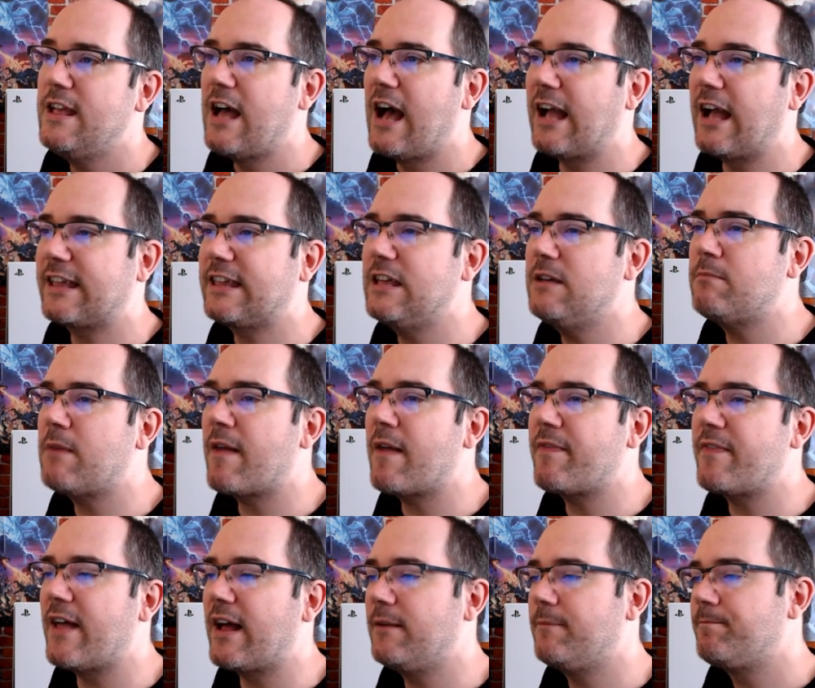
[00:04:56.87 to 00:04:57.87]
Aquí en
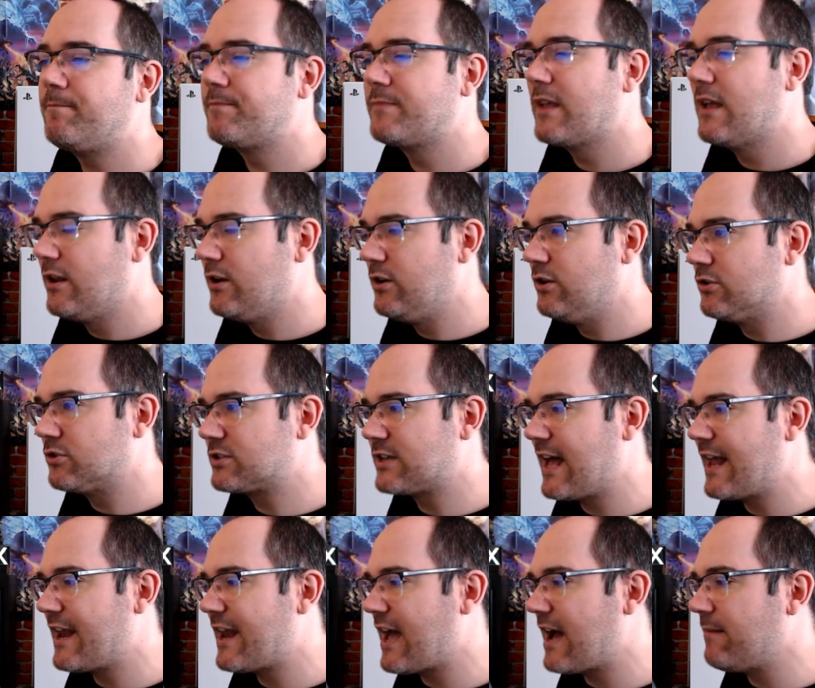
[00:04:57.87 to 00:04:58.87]
Vandal nos
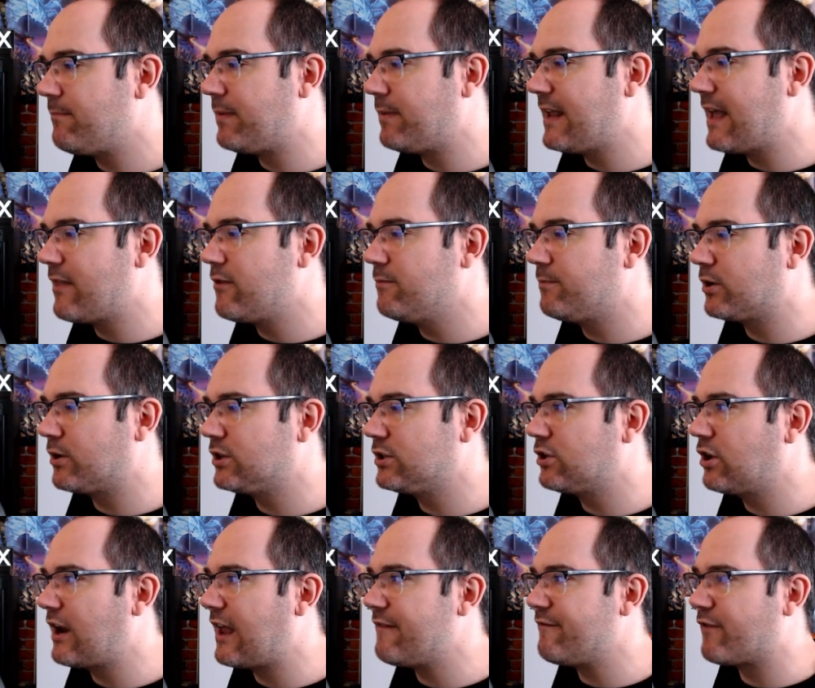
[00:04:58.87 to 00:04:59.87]
han ampliado un poquito
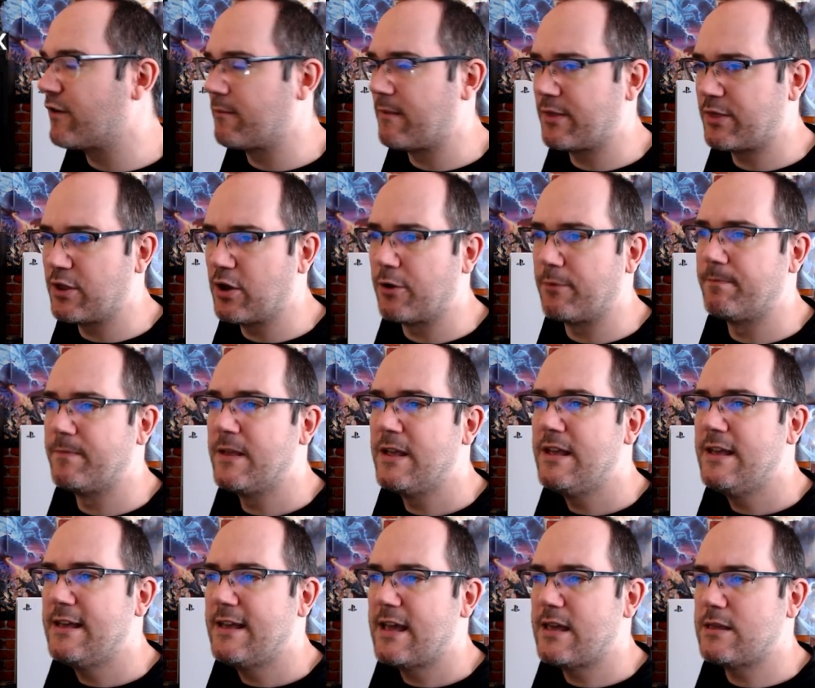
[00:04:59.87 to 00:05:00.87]
la información.
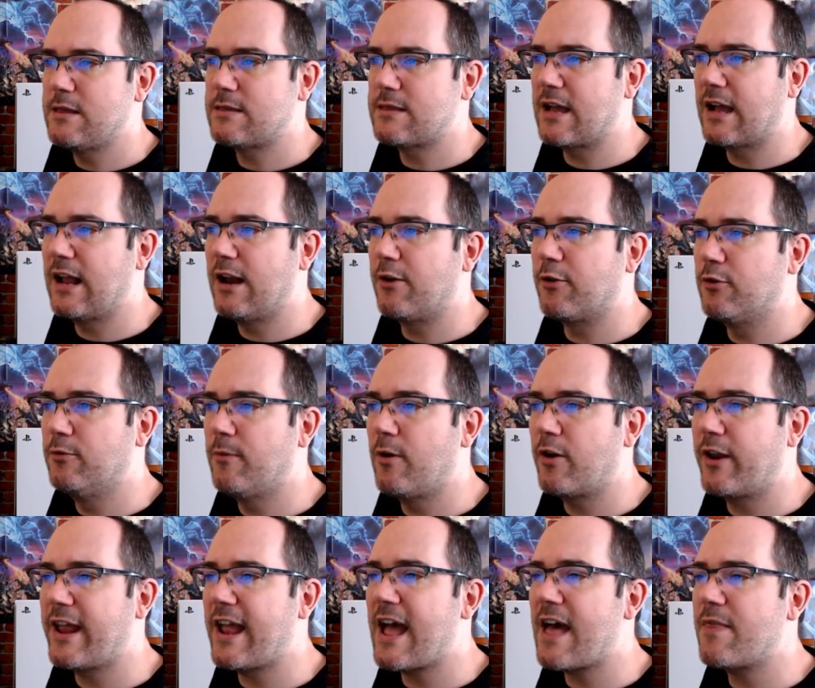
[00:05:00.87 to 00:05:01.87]
Y dicen, el
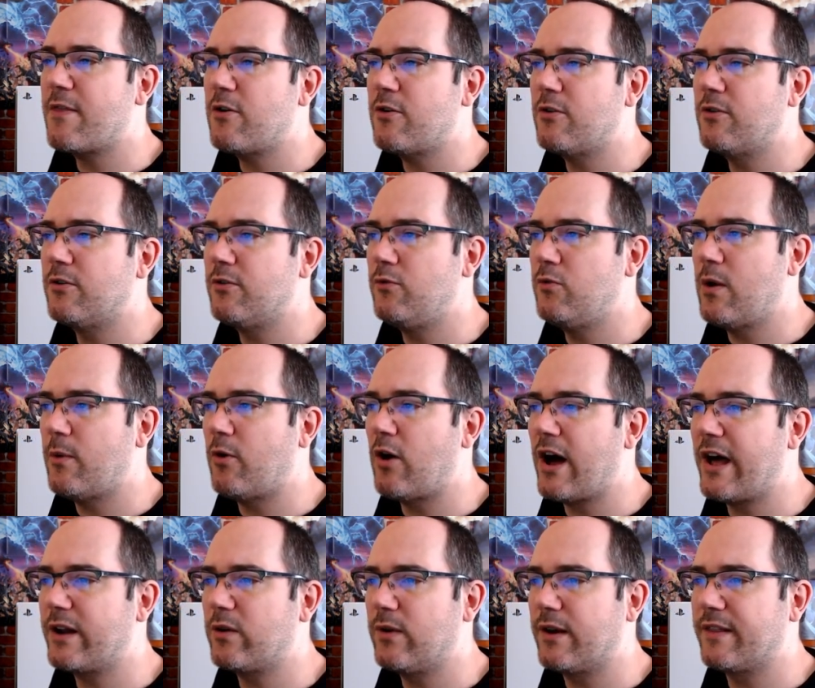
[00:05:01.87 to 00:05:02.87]
rumoreado nuevo
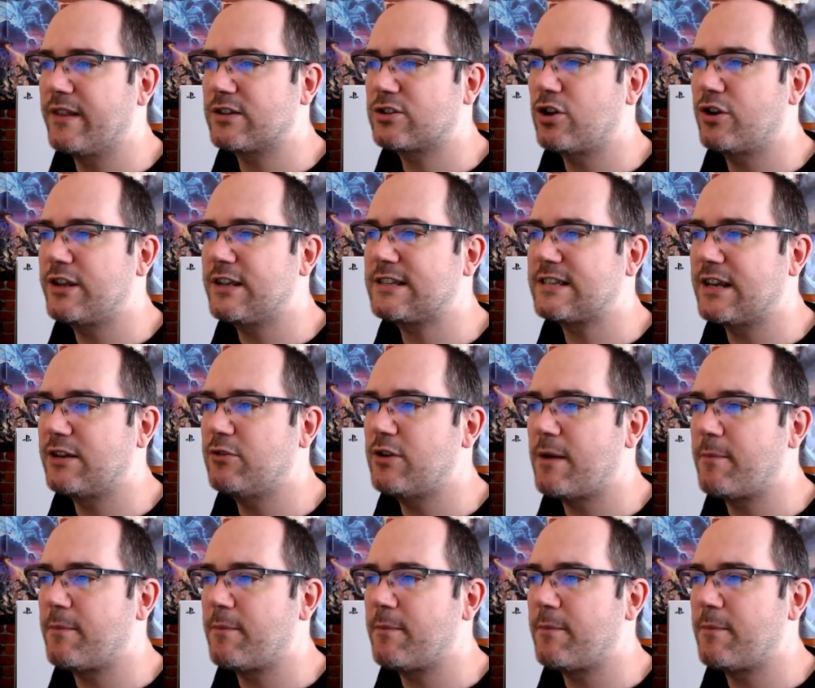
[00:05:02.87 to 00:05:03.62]
hardware de Sony sería una